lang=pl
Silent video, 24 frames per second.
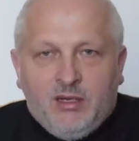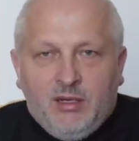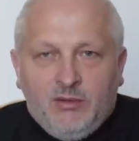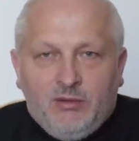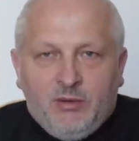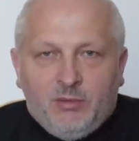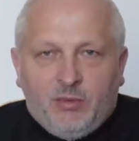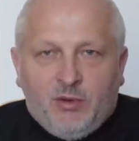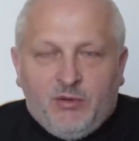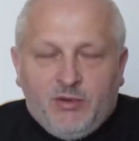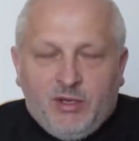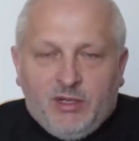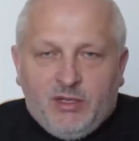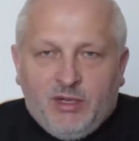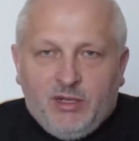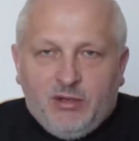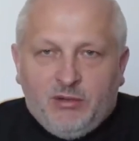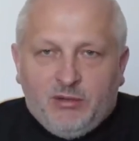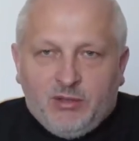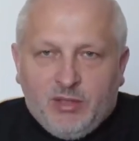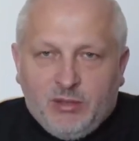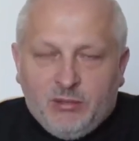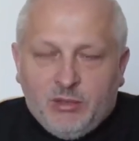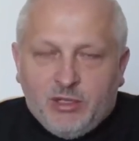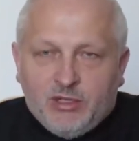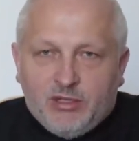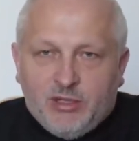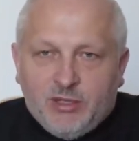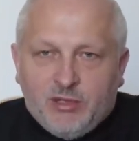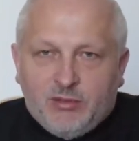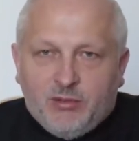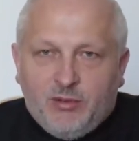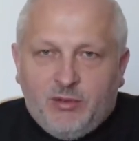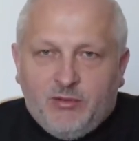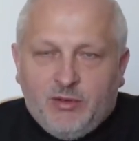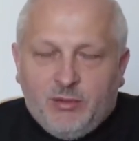I wypowiadają tam
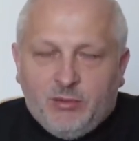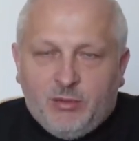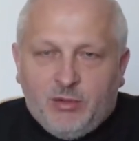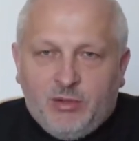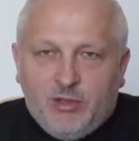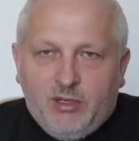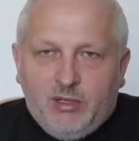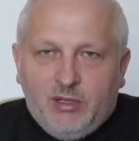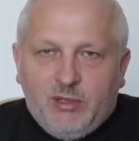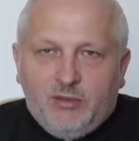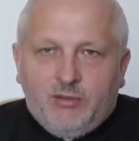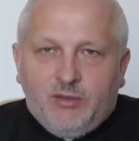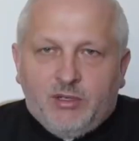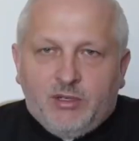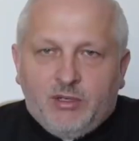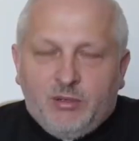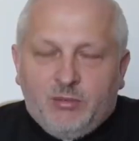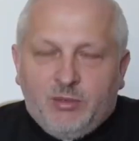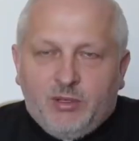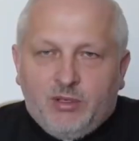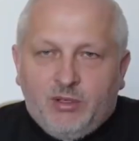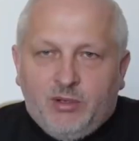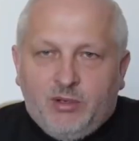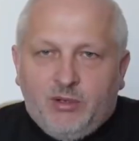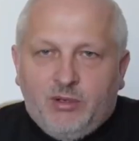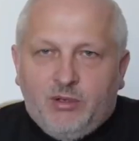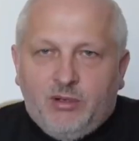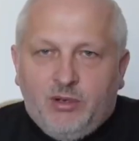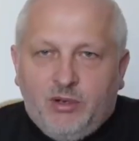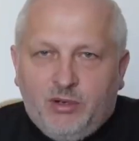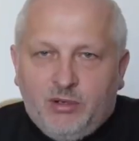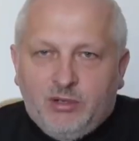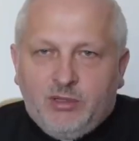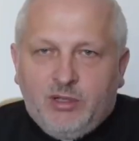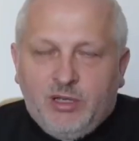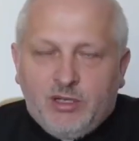jeszcze słowa modlitwy, żeby to
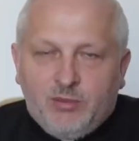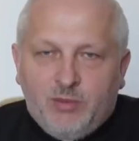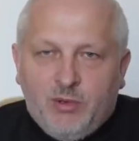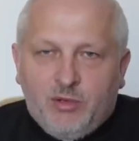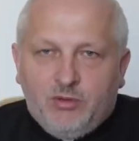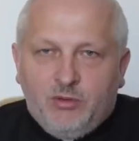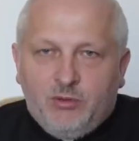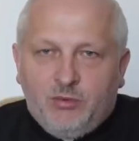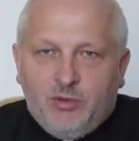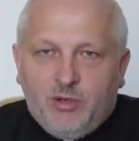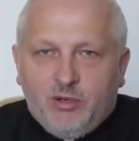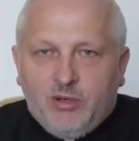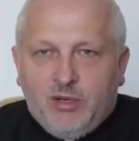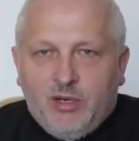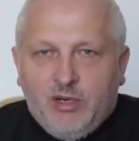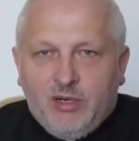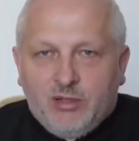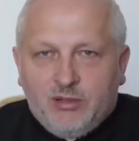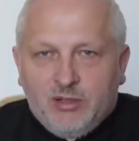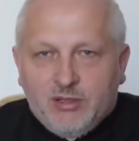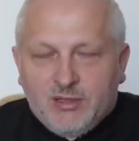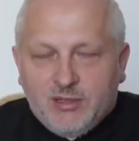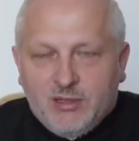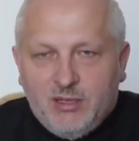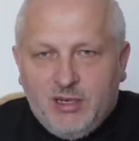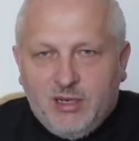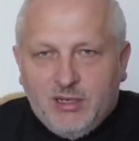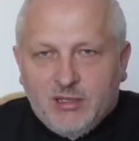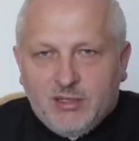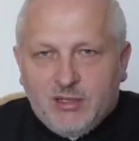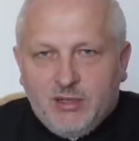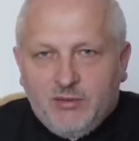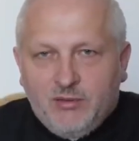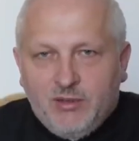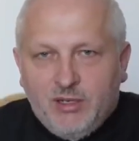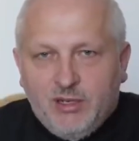oddać Panu Bogu, ale to jest
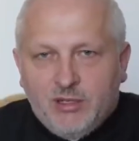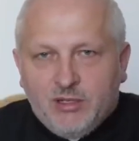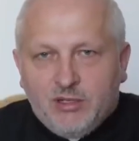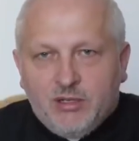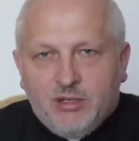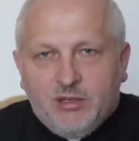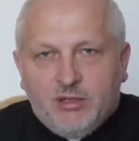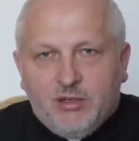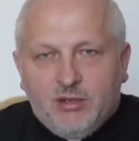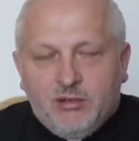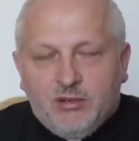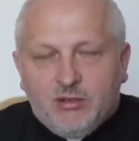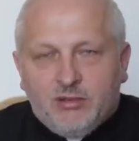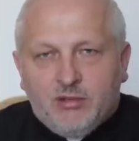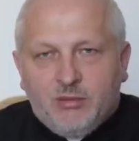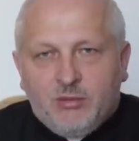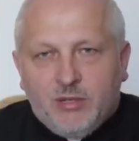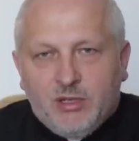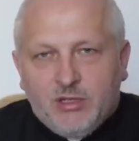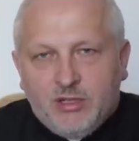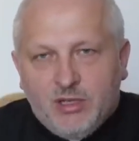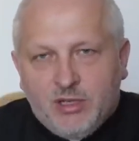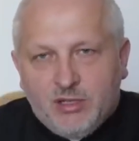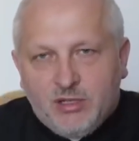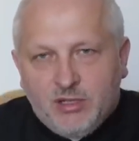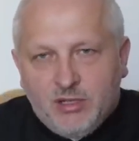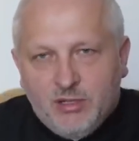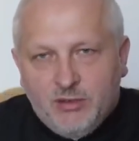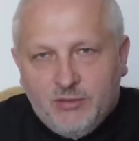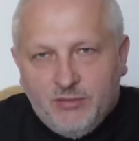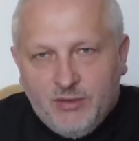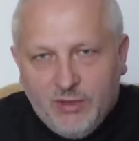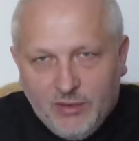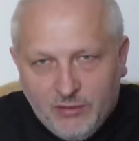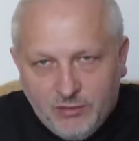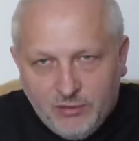znak zewnętrzny tego, co ma dziać
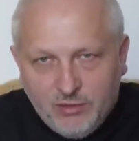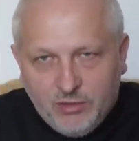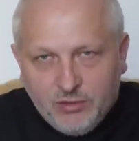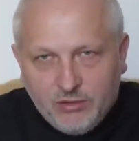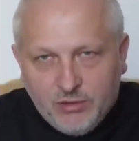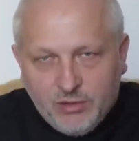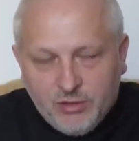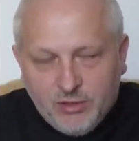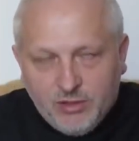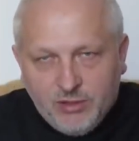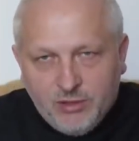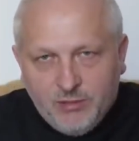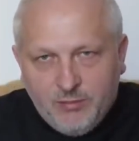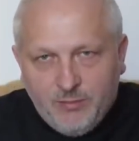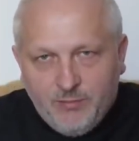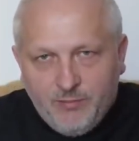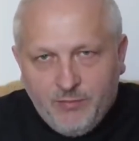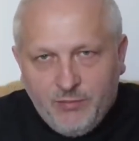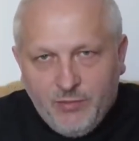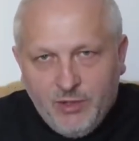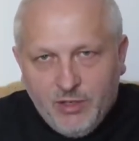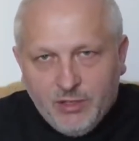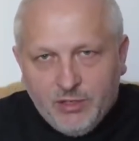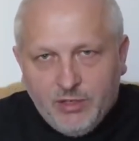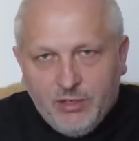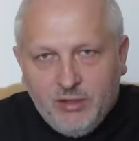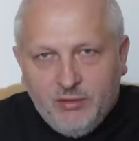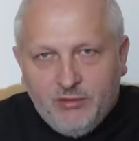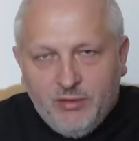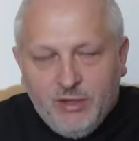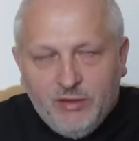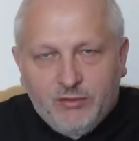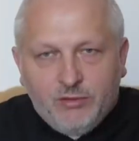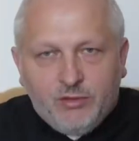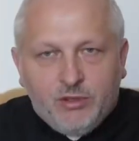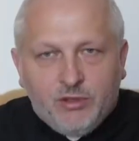się wewnątrz. Jeżeli
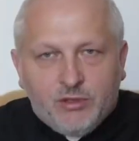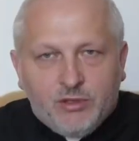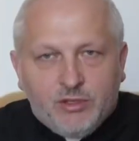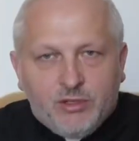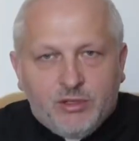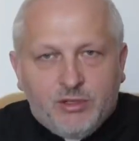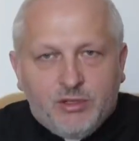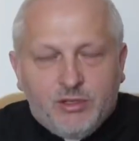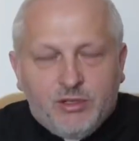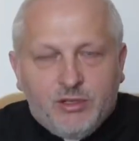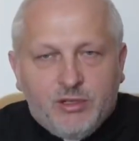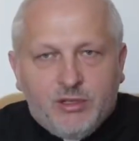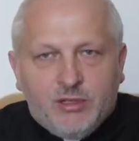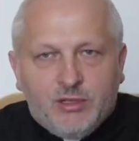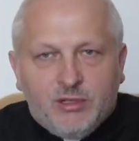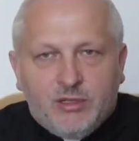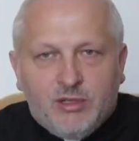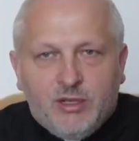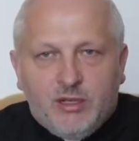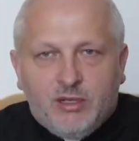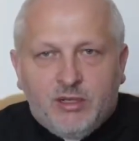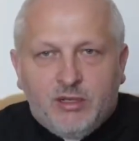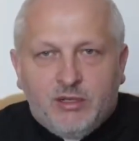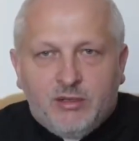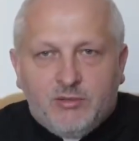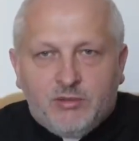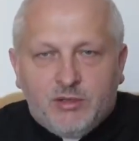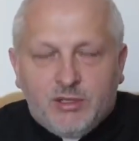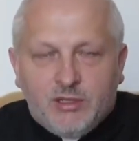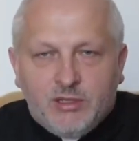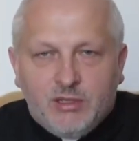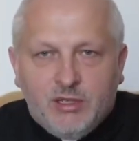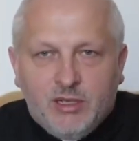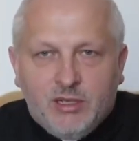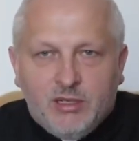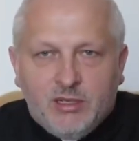wewnątrz te
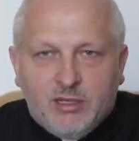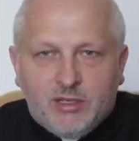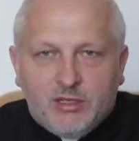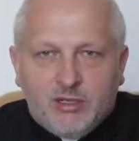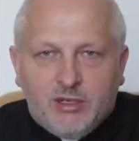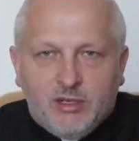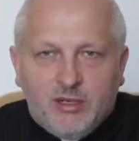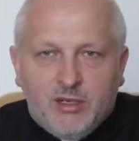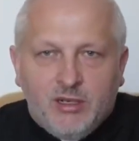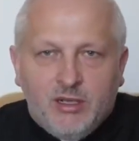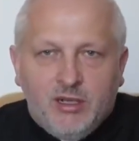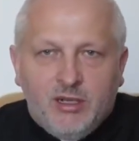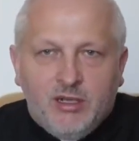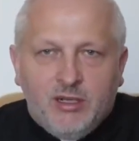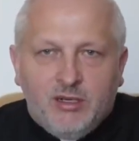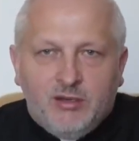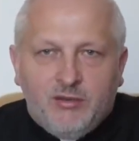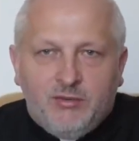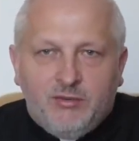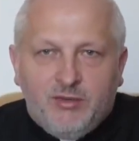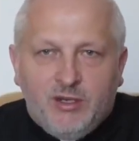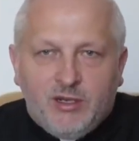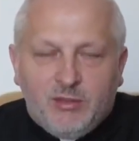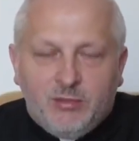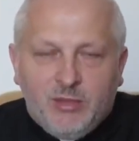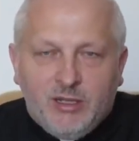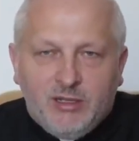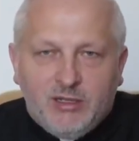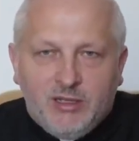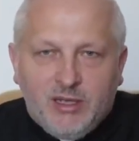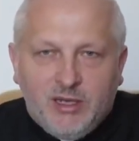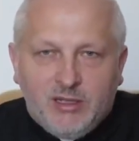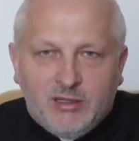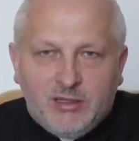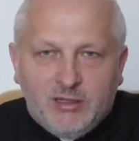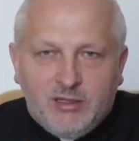wszystkie nasze
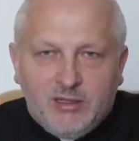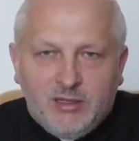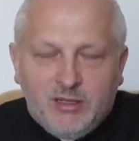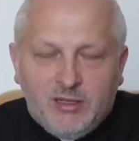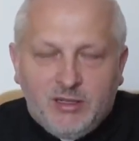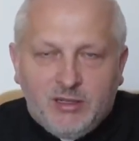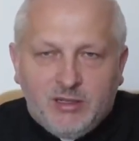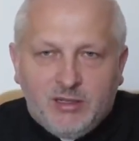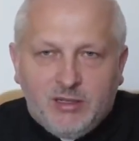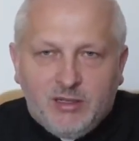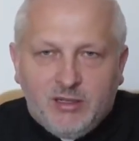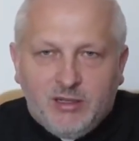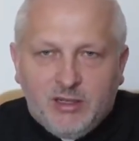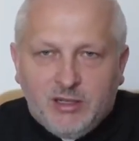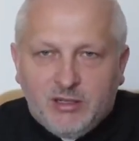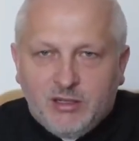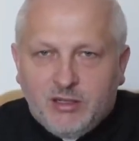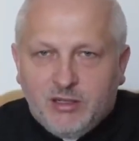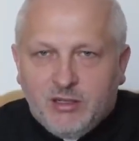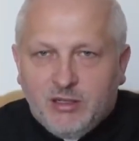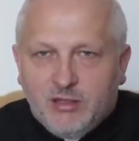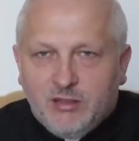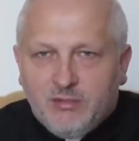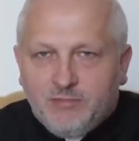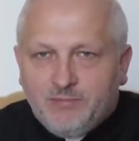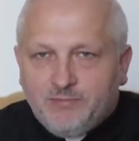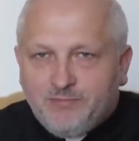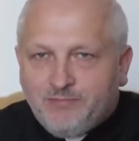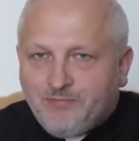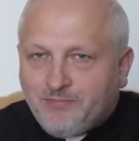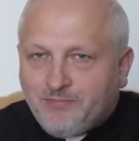fermentacje, te nasze